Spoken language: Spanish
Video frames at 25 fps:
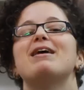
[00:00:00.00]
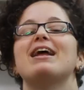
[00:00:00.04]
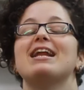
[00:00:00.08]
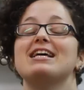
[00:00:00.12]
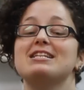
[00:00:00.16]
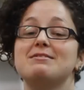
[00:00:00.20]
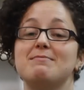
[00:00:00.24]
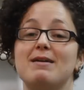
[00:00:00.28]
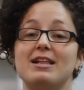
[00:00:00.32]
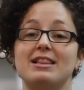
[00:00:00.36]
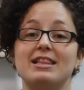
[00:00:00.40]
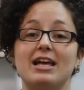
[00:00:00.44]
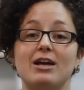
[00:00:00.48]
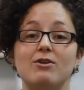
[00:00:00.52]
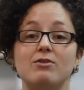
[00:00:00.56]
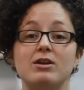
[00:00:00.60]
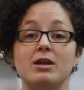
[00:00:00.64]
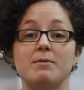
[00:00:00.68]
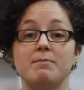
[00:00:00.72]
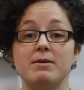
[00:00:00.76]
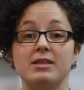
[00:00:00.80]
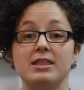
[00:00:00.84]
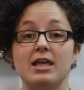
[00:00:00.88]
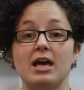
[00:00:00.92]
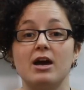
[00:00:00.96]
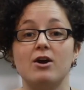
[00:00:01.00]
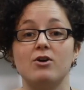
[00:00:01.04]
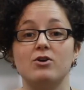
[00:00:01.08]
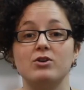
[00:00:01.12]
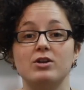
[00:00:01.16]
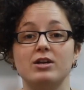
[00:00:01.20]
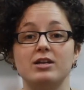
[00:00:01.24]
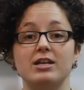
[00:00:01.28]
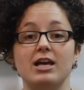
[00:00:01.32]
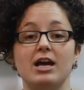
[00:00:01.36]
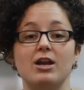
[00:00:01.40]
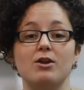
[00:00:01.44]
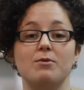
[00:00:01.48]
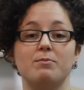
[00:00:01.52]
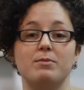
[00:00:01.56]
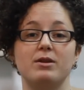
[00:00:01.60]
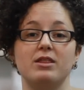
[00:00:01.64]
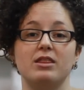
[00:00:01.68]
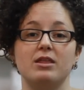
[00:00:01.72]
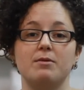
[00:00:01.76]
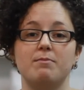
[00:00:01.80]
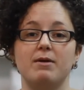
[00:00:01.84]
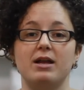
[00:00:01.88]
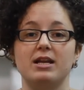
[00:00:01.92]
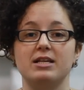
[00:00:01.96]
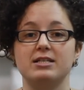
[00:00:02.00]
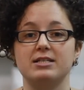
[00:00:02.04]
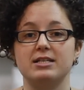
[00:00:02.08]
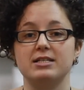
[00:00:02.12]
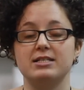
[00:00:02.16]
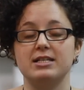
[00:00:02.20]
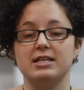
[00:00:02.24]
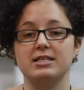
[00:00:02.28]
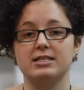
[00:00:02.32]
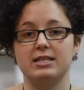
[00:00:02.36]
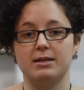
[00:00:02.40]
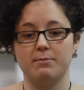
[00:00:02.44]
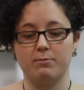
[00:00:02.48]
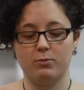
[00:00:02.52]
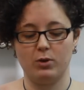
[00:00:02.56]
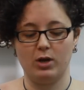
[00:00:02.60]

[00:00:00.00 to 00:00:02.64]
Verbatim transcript: Para esmaltar una pieza de joyería lo principal es que esta esté